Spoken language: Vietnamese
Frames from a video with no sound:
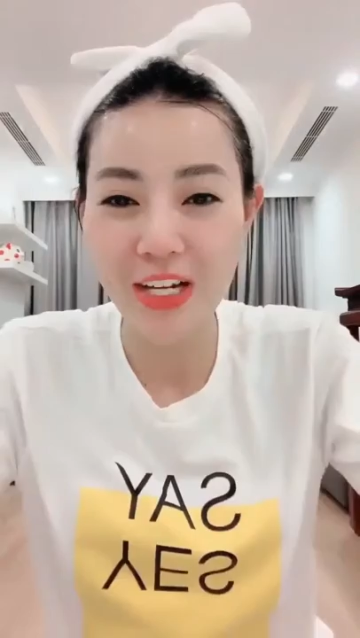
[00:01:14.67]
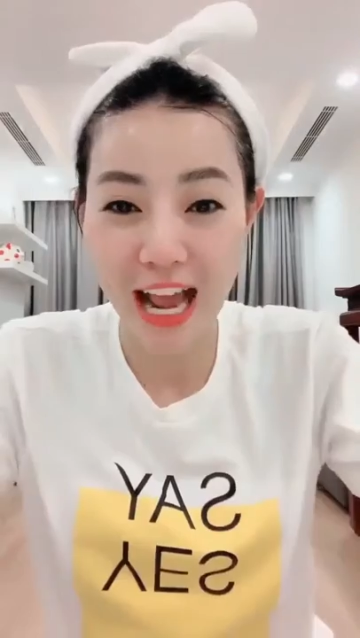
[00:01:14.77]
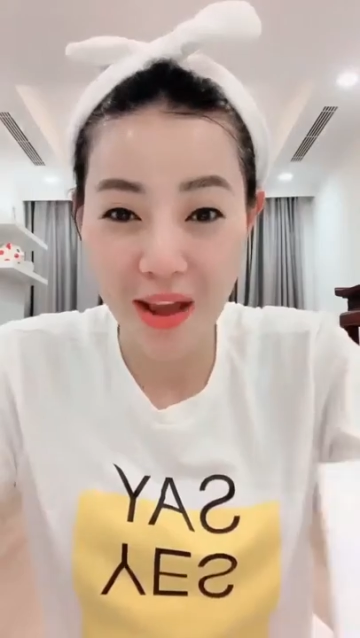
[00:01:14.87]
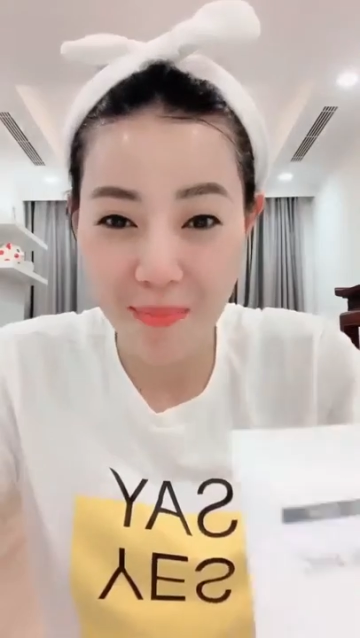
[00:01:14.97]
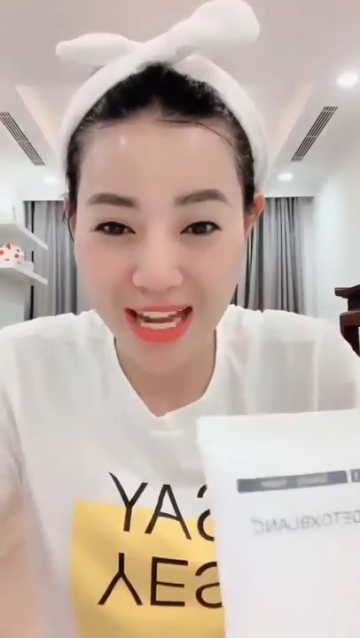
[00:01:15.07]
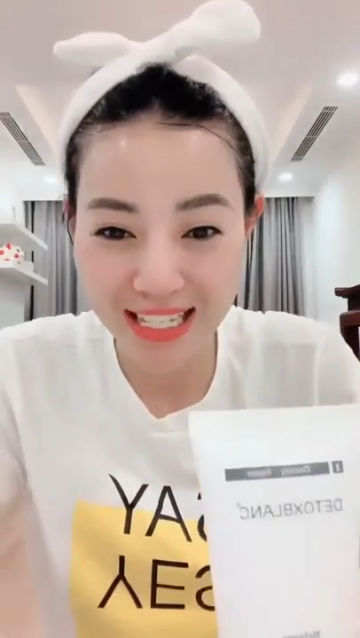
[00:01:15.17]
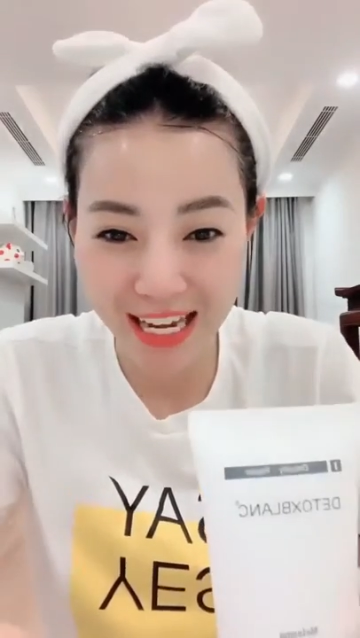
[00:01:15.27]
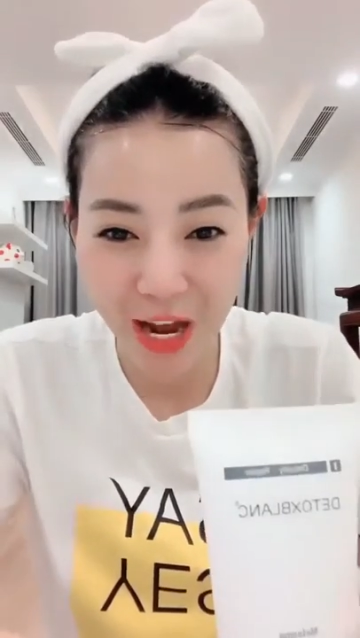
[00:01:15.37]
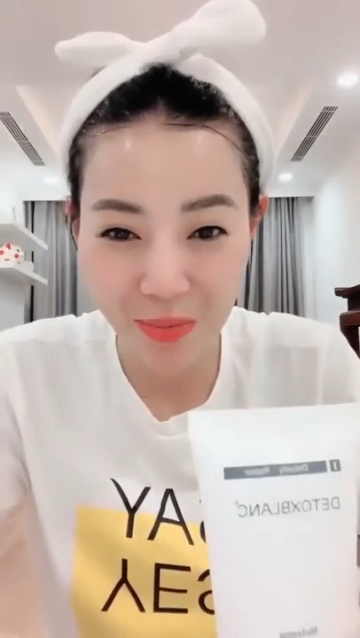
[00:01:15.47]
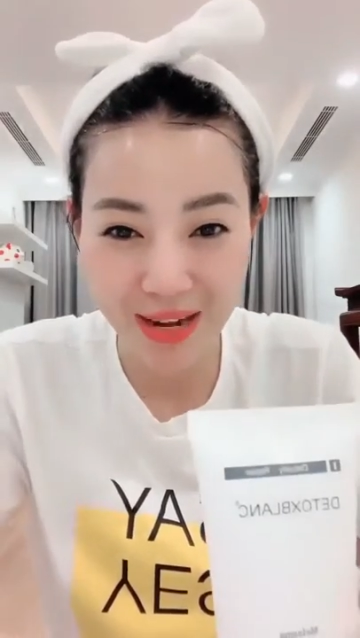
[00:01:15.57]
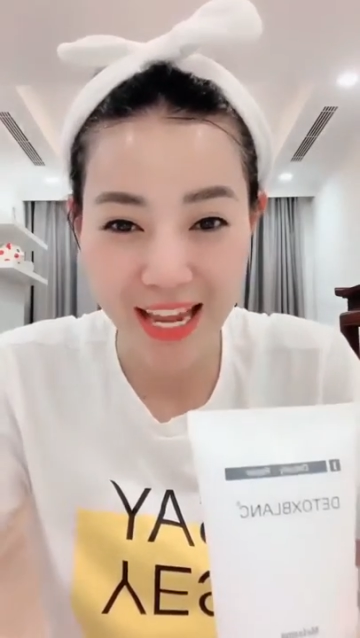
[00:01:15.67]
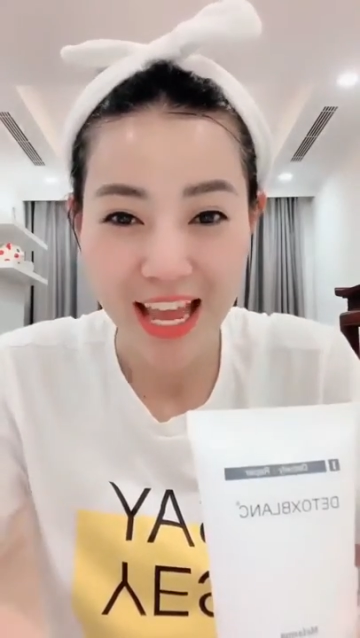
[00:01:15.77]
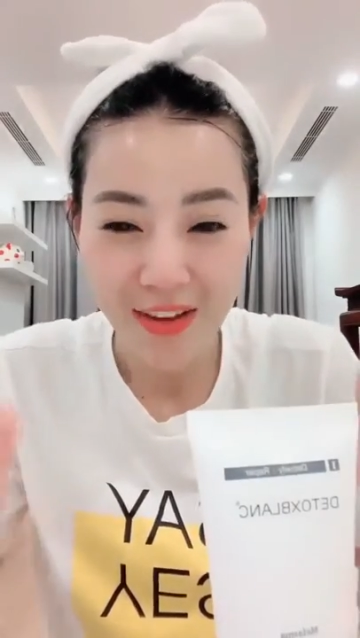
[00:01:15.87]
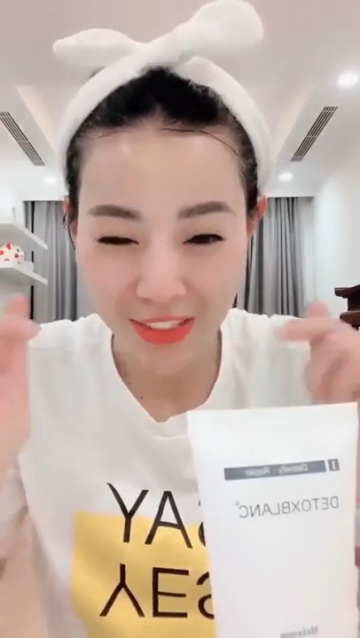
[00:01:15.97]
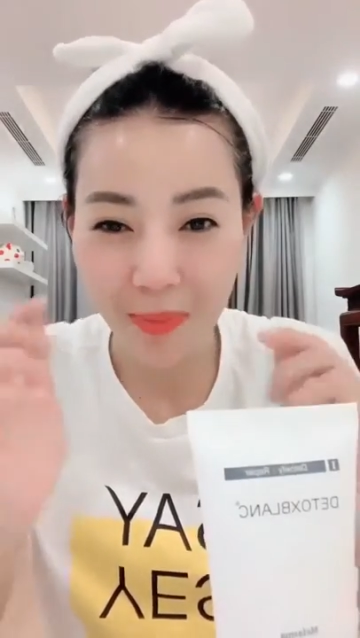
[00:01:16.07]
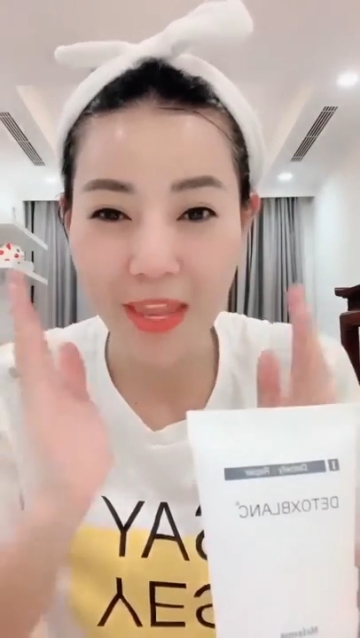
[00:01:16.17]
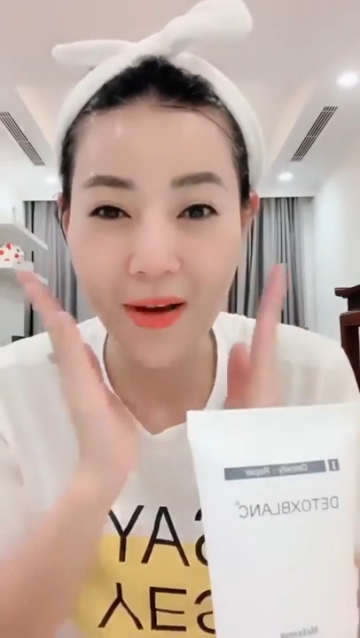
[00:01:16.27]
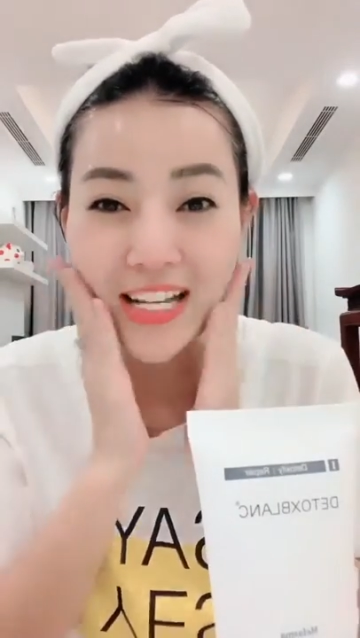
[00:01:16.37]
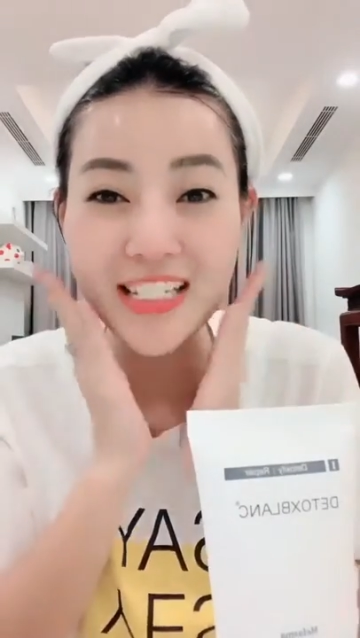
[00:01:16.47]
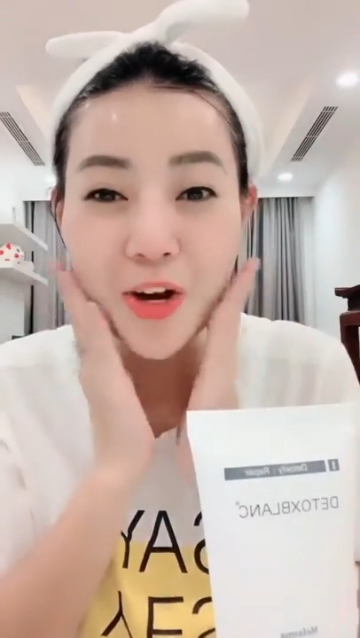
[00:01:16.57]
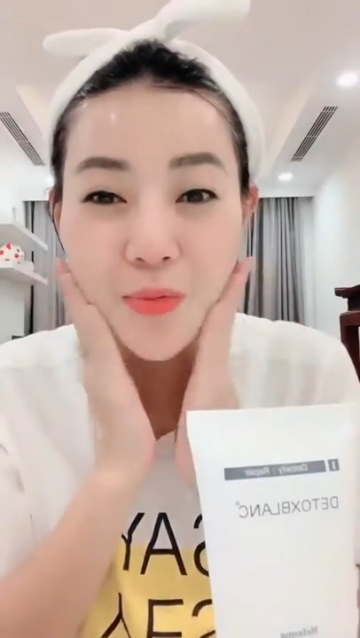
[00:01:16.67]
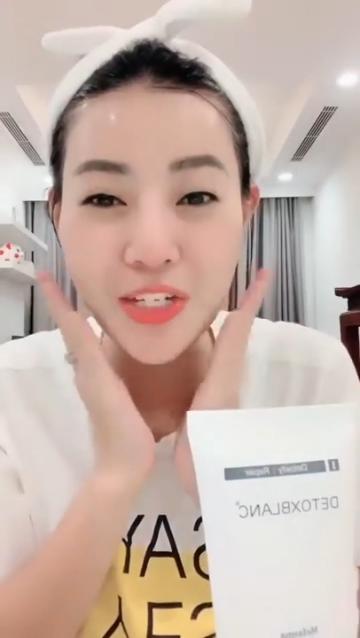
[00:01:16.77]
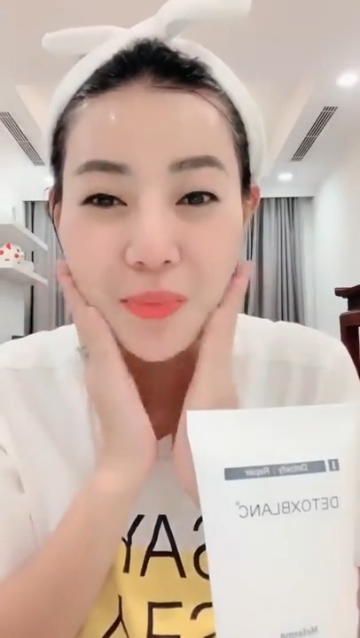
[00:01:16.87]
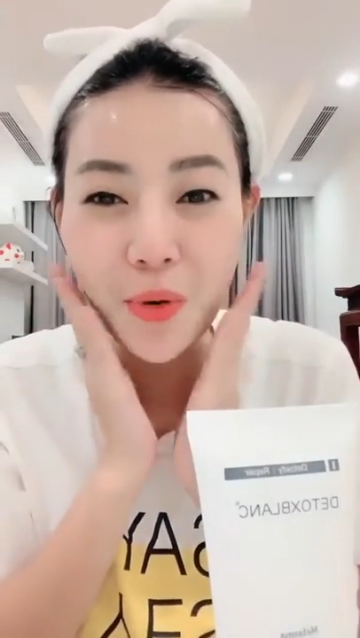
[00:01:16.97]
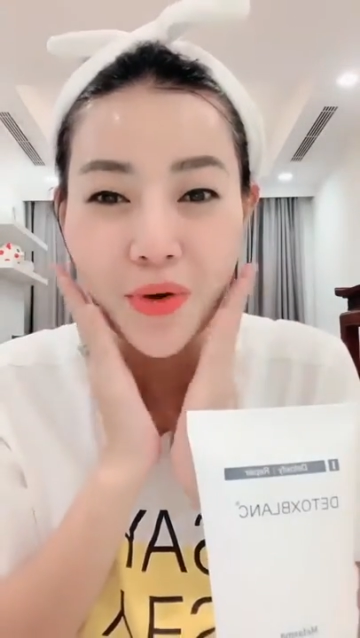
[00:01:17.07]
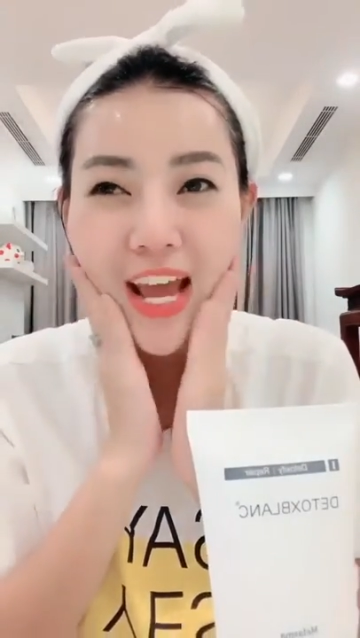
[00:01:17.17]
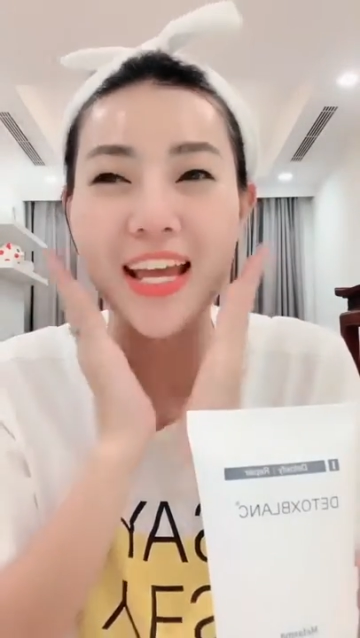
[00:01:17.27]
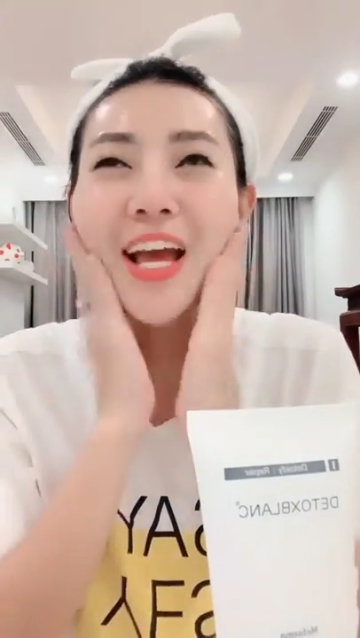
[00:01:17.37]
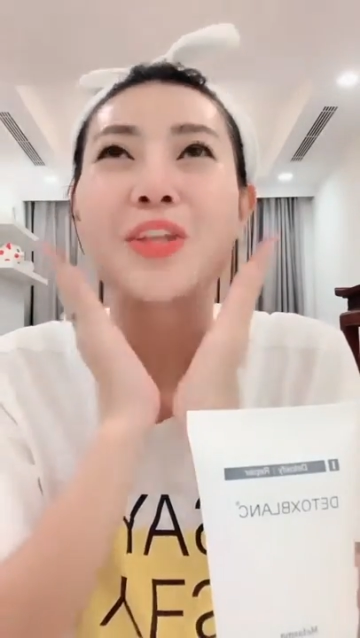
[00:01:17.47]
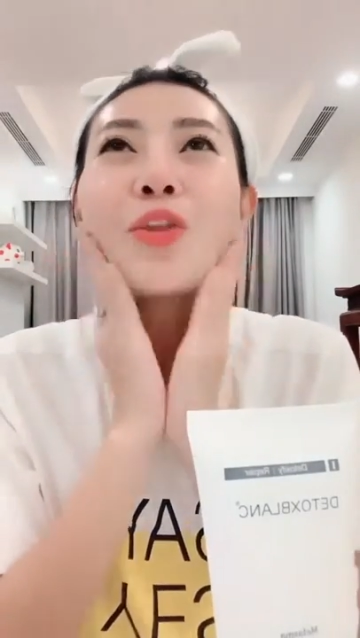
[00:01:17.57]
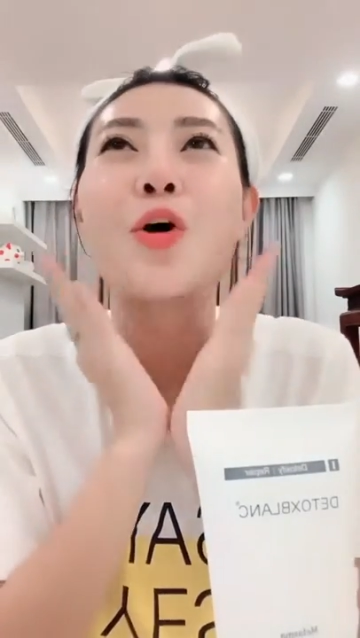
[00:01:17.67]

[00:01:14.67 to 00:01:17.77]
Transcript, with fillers: Một cái là mask thải độc này, và tiếp theo là serum trị mụn này.